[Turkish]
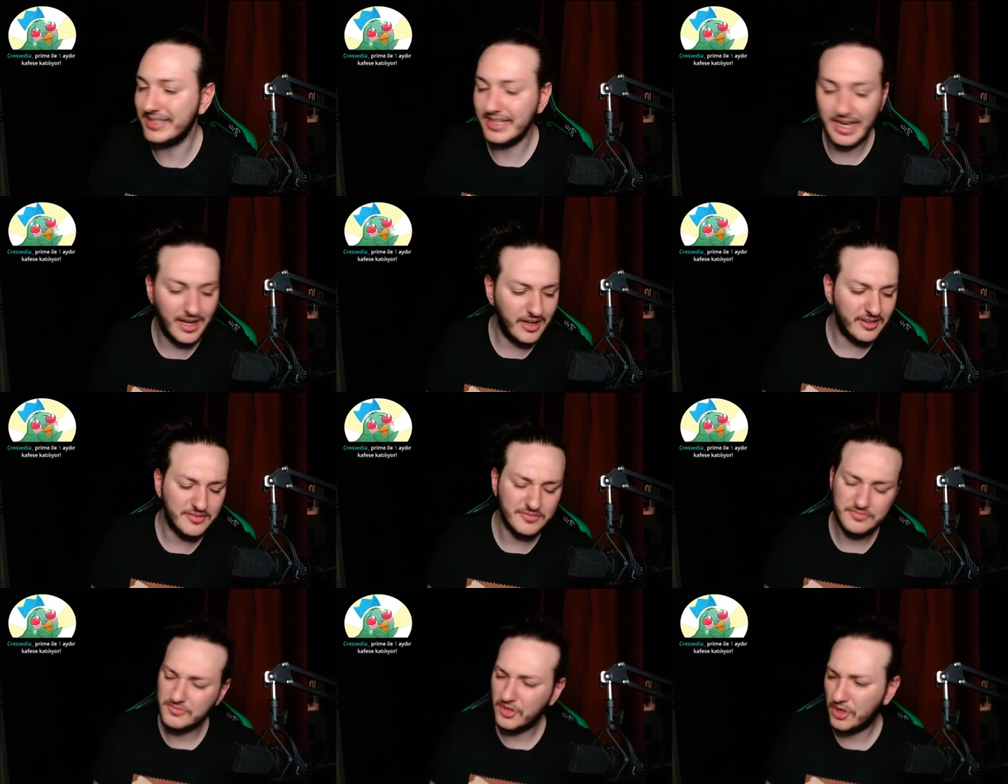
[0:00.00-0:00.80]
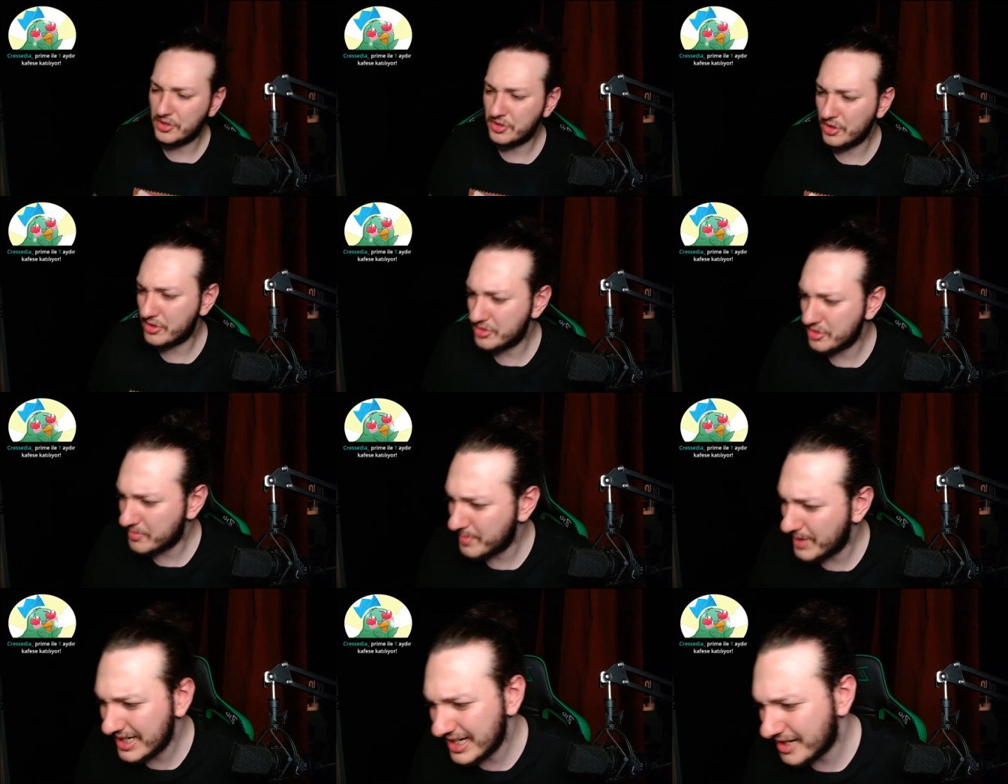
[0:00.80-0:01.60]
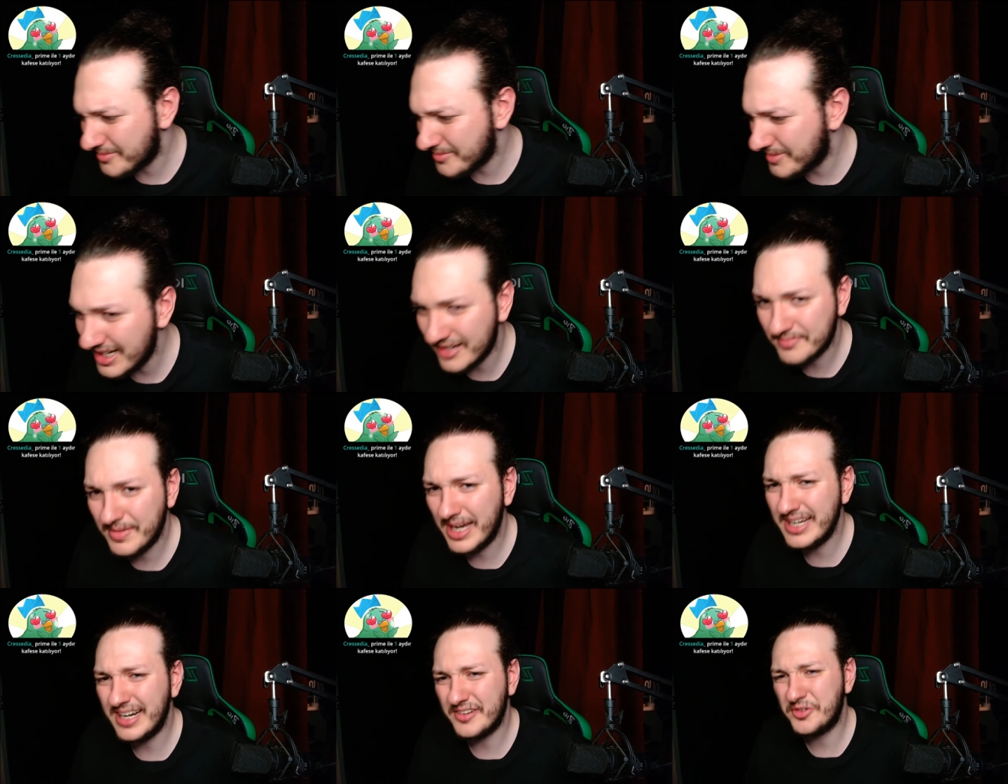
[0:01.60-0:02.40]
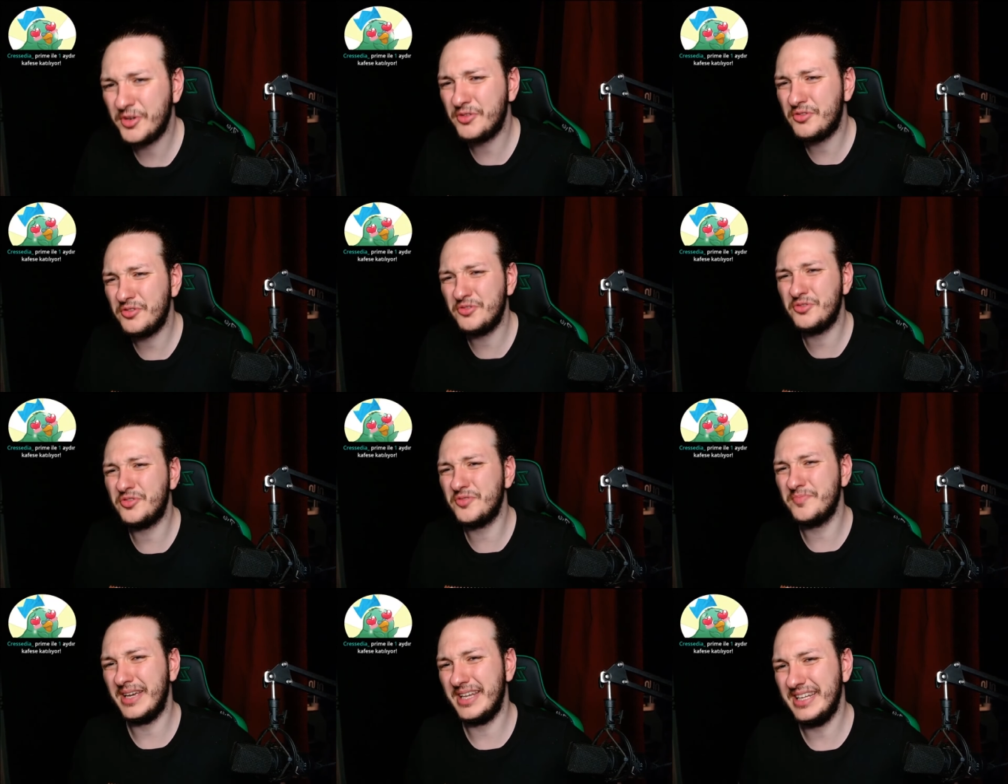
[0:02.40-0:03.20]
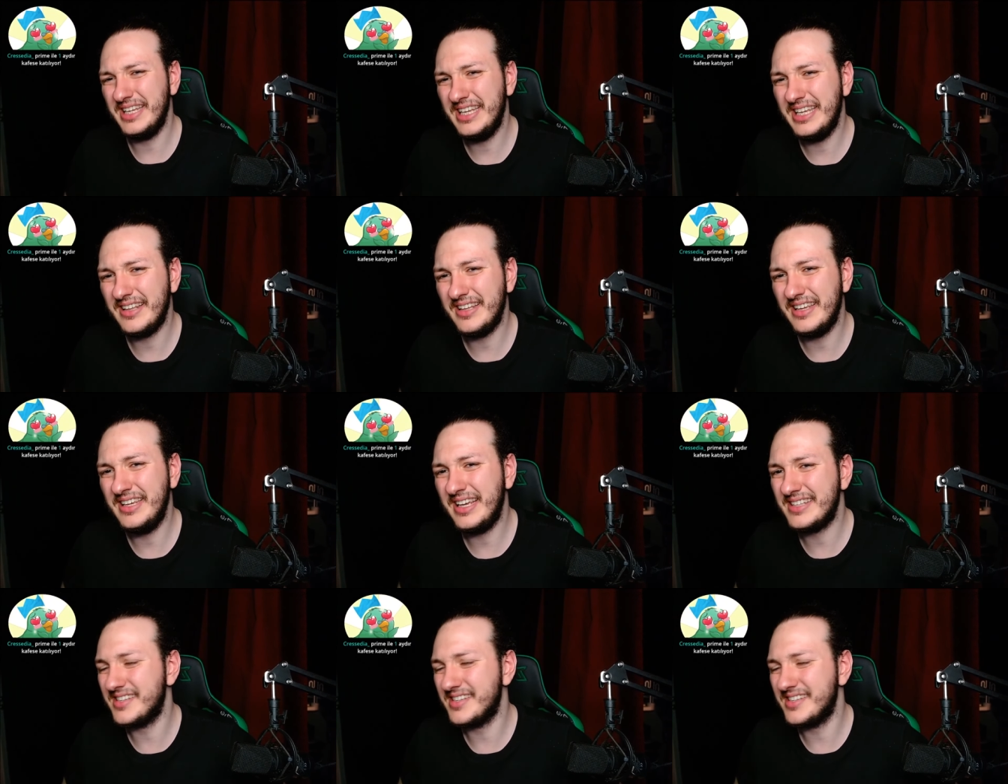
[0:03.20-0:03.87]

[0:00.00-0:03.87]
ya. Yok yok yok baylar baylar baylar. Kötüyü düşünmeyin. İyiye, iyiye